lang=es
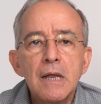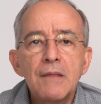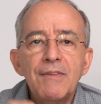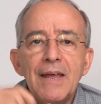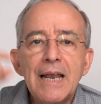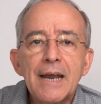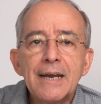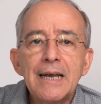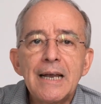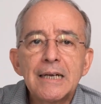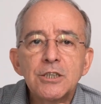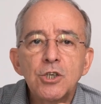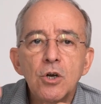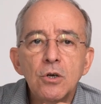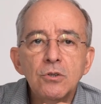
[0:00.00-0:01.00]
De la
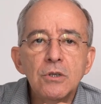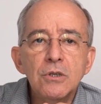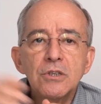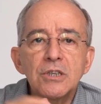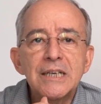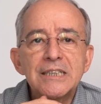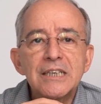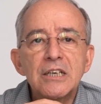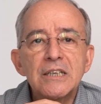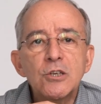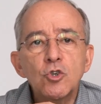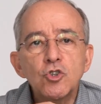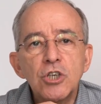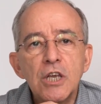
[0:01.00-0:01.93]
relación de esas dos